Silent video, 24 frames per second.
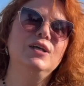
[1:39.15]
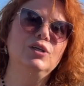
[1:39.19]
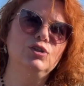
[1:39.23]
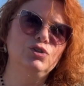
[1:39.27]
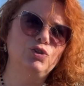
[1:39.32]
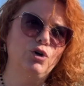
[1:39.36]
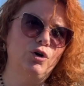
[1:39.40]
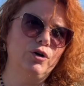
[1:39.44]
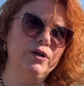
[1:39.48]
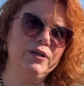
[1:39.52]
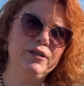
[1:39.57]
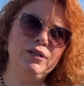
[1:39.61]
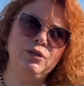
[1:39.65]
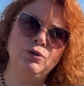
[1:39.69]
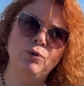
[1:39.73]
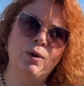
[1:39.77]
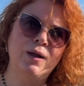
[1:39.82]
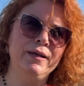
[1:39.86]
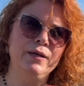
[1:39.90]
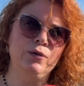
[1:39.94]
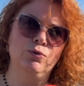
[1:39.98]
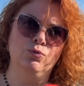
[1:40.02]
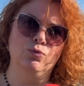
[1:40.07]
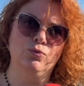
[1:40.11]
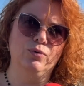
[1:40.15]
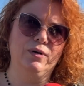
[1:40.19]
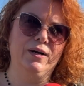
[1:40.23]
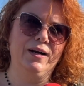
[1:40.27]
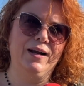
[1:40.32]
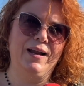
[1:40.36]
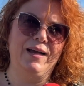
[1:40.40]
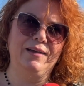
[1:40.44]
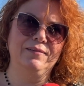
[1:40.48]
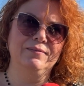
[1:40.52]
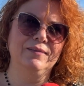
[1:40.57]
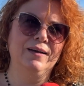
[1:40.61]
tornino alle
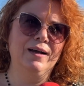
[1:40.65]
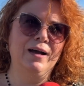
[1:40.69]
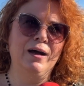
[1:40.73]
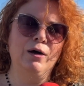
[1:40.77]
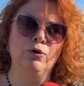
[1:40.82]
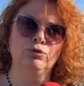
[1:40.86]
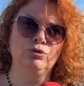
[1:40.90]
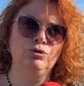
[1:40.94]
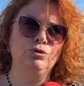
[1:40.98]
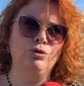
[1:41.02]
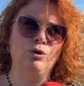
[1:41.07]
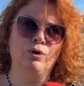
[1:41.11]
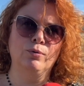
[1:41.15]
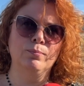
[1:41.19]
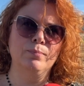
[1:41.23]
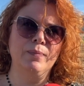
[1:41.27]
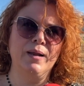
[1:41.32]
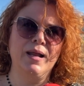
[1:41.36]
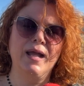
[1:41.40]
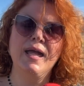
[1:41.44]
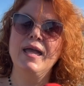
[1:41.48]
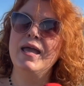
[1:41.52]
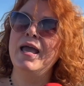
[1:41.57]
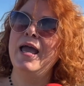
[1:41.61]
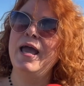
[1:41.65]
urne a ottobre.